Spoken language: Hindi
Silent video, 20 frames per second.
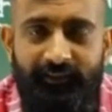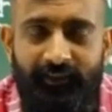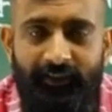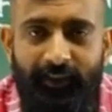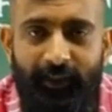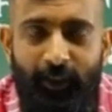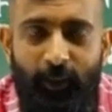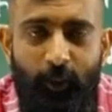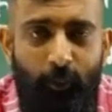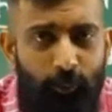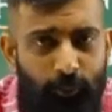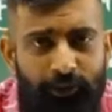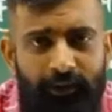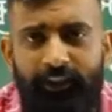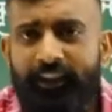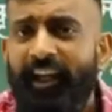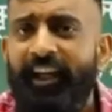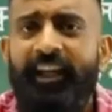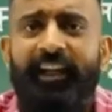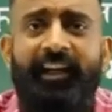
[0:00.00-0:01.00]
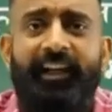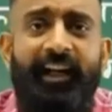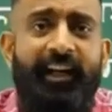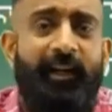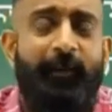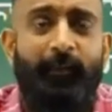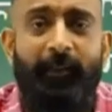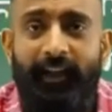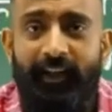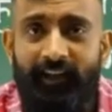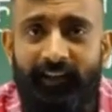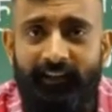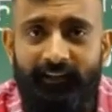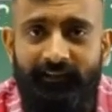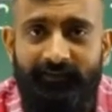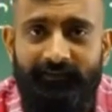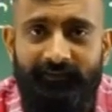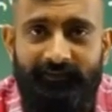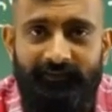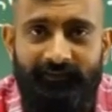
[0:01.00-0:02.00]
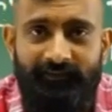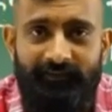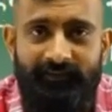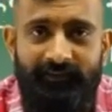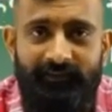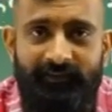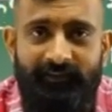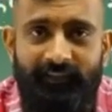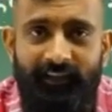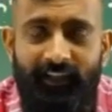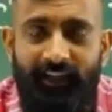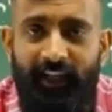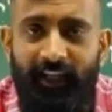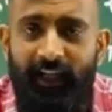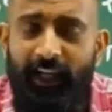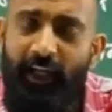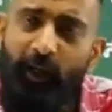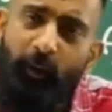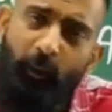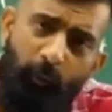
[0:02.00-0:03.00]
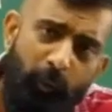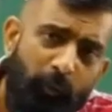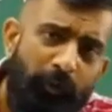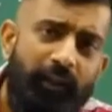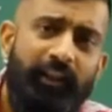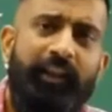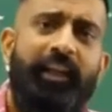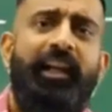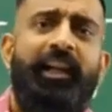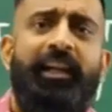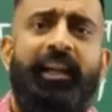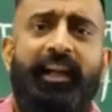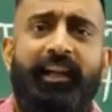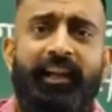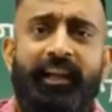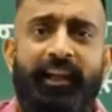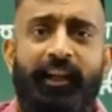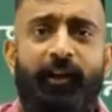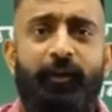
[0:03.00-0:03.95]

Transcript: उनके ही गढ़ में एक उनकी लड़की को